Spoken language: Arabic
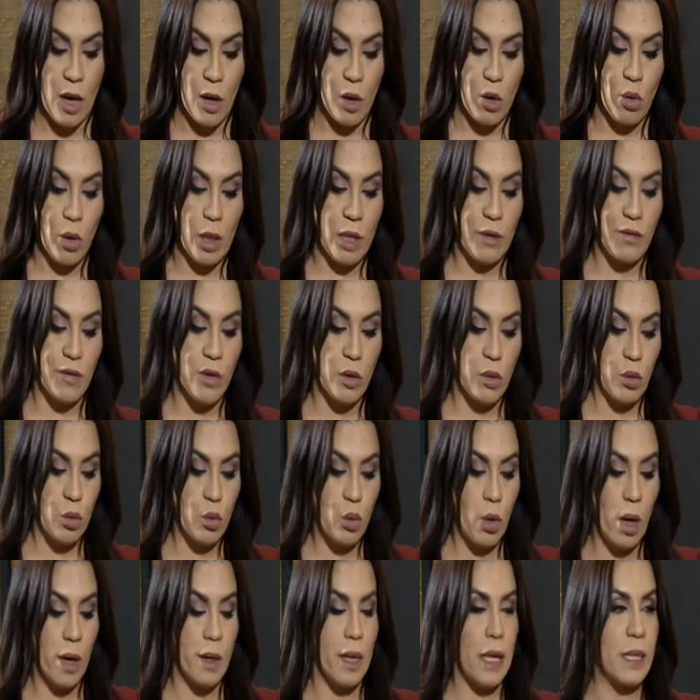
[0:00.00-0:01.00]
روحي
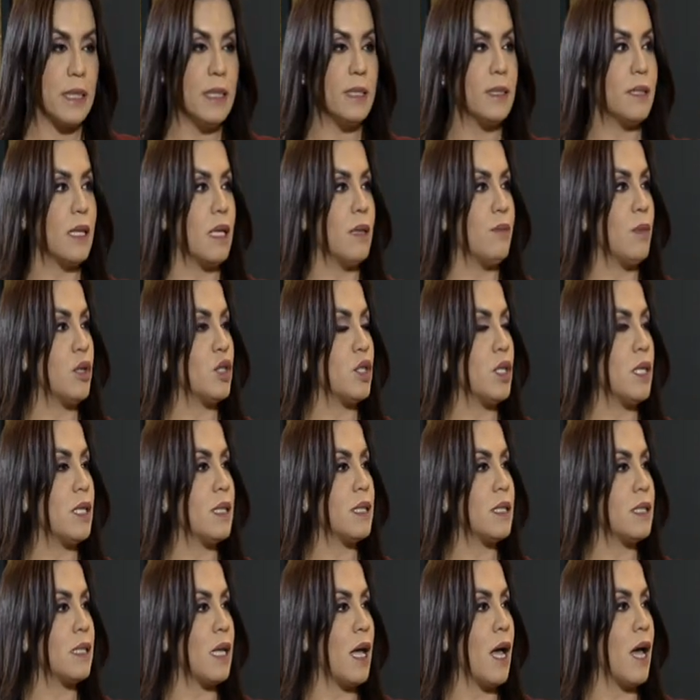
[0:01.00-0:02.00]
فتوح رئيس
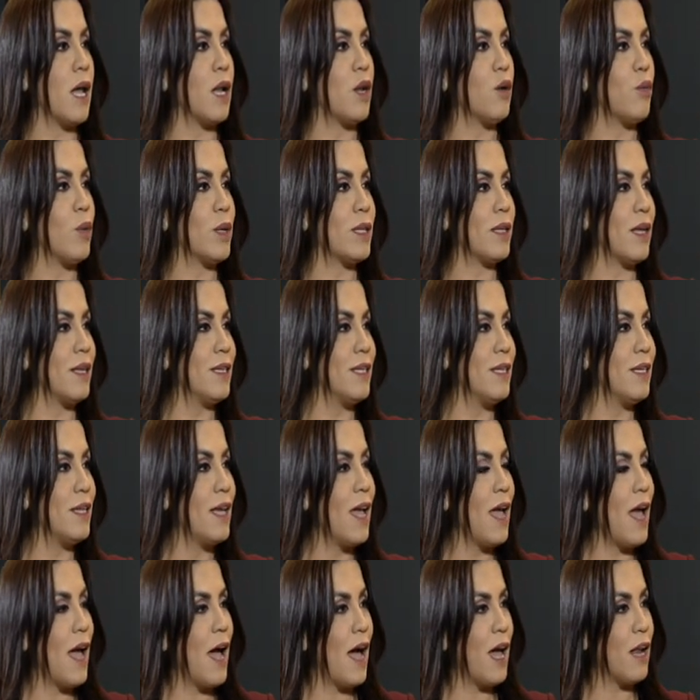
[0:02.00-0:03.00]
المجلس الوطني
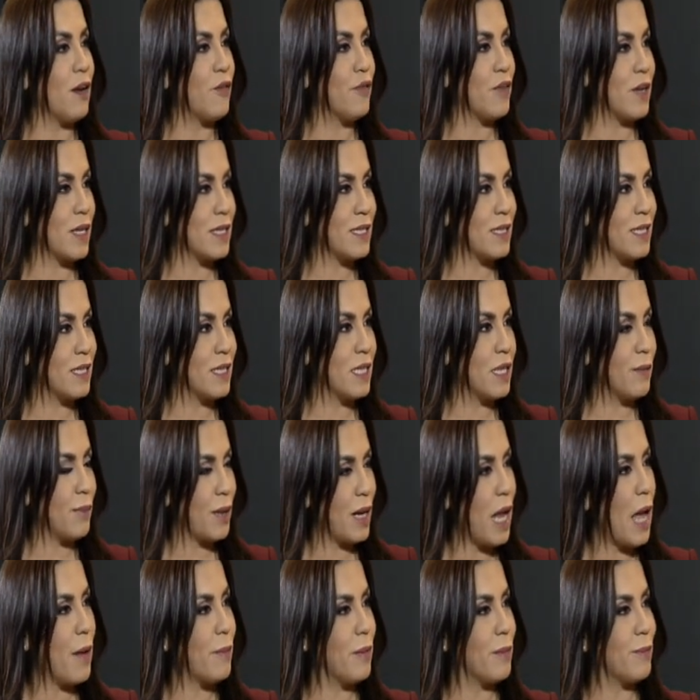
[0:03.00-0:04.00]
الفلسطيني
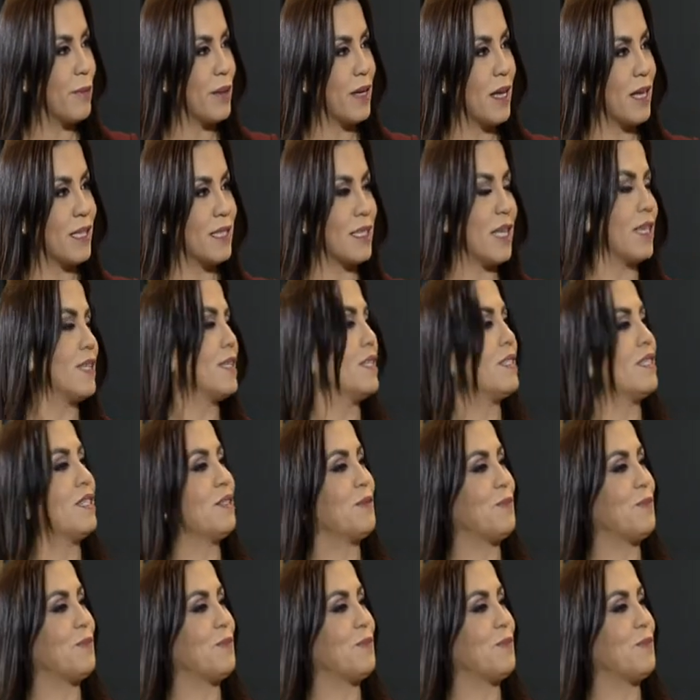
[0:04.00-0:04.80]
مرحبا بك سيد يا